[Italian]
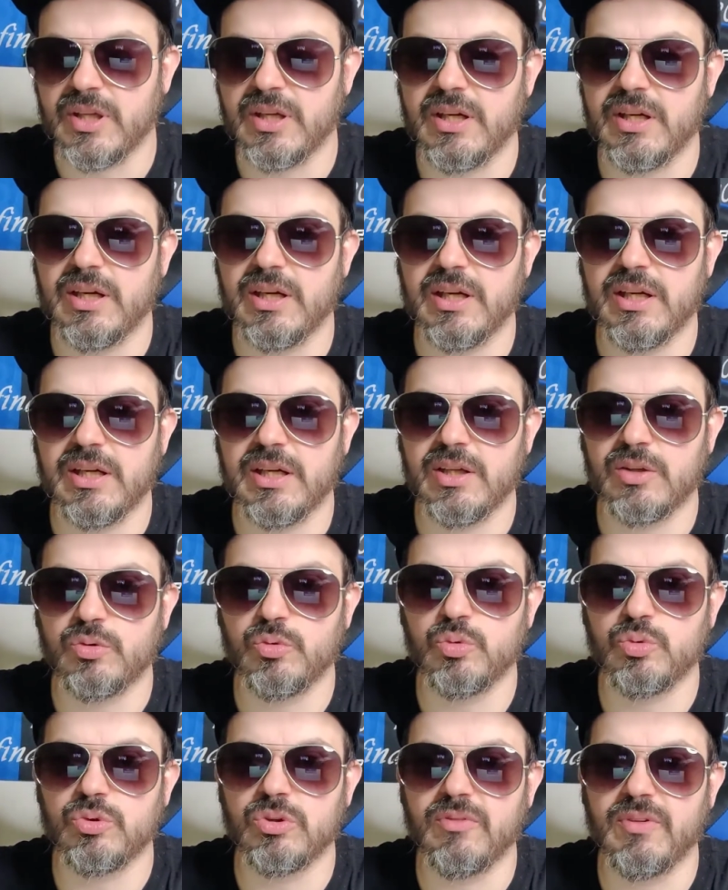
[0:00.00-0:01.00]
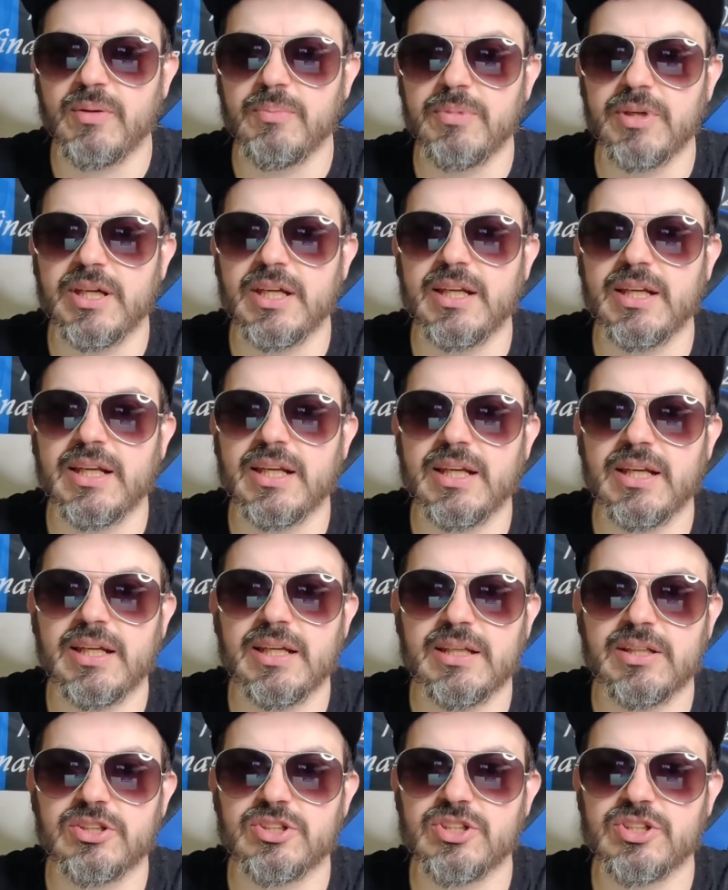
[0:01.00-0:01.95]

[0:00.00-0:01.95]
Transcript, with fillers: eh, tutto va bene